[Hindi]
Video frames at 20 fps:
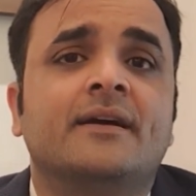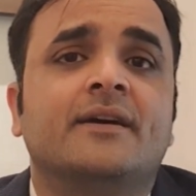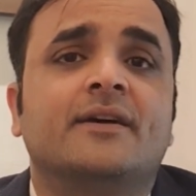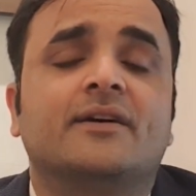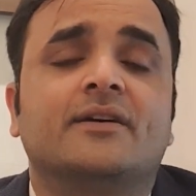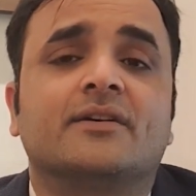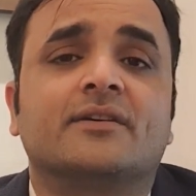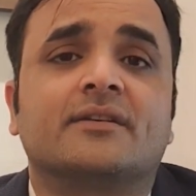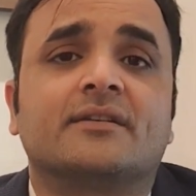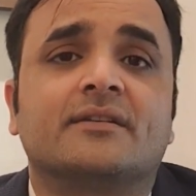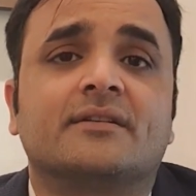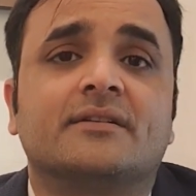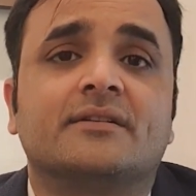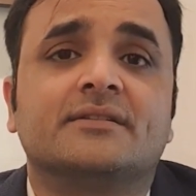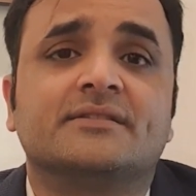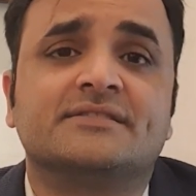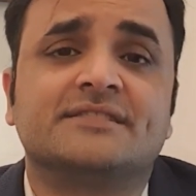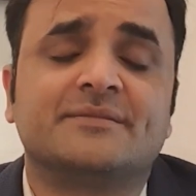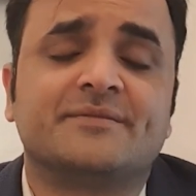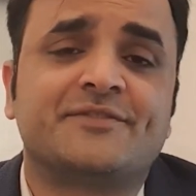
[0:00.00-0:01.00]
और
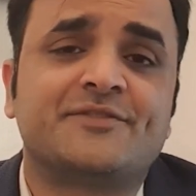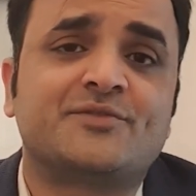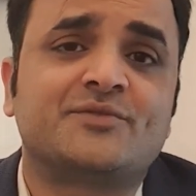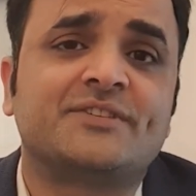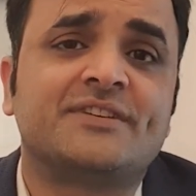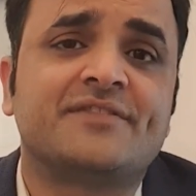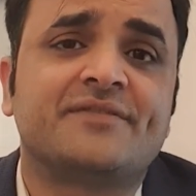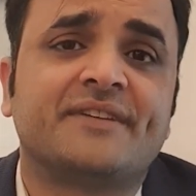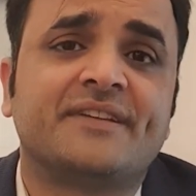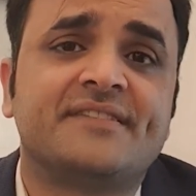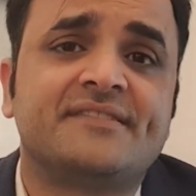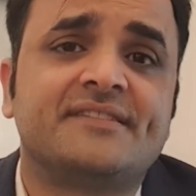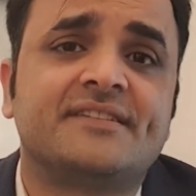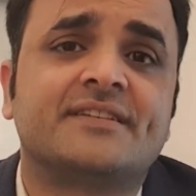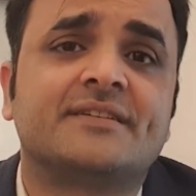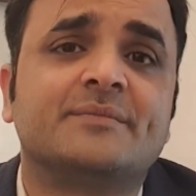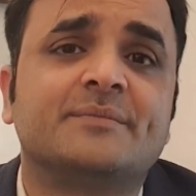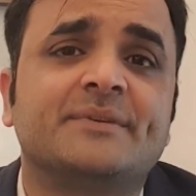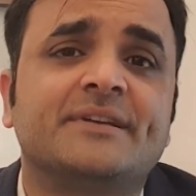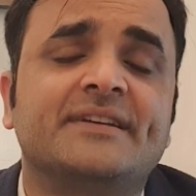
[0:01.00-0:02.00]
जब स्टूडेंट्स फर्स्ट ईयर
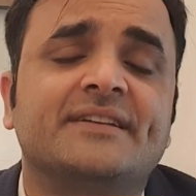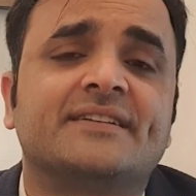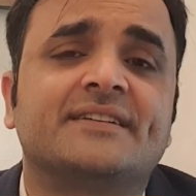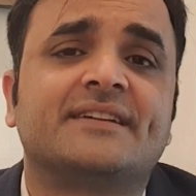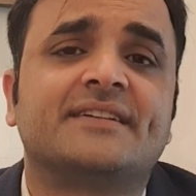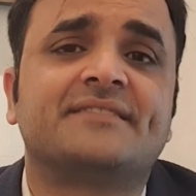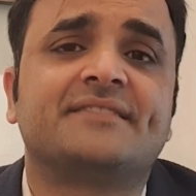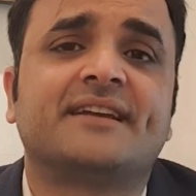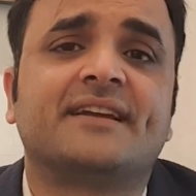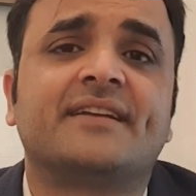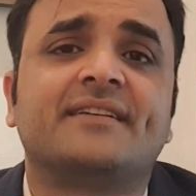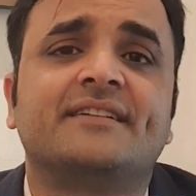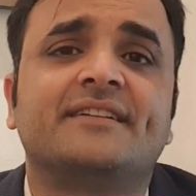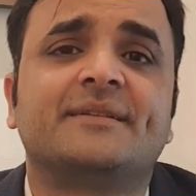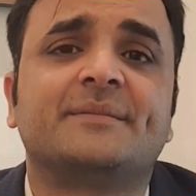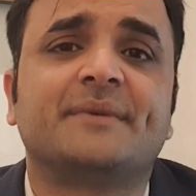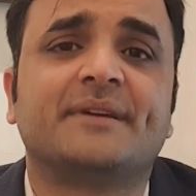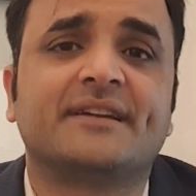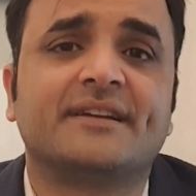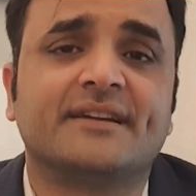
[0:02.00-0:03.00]
कंप्लीट करके सेकेंड ईयर
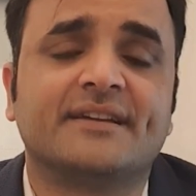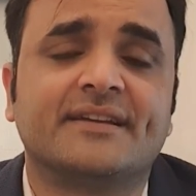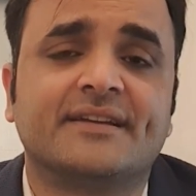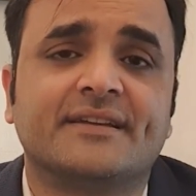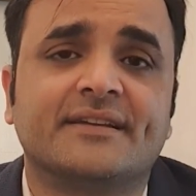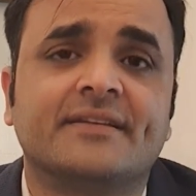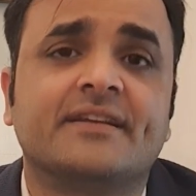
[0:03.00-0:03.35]
में गए